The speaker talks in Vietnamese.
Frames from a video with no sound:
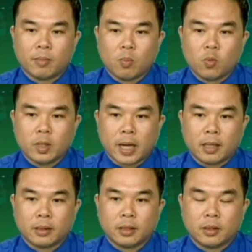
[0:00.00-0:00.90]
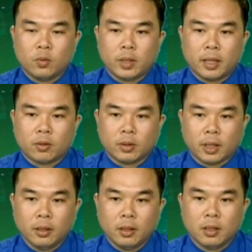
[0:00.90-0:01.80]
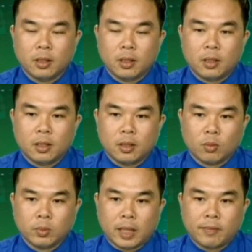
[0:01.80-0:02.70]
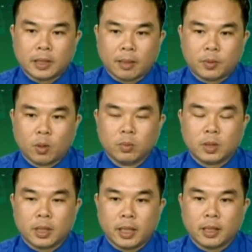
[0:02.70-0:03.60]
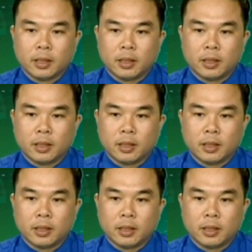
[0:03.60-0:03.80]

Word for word: mong muốn rằng thì tuổi trẻ toàn tỉnh à, chúng ta phải tập trung thực hiện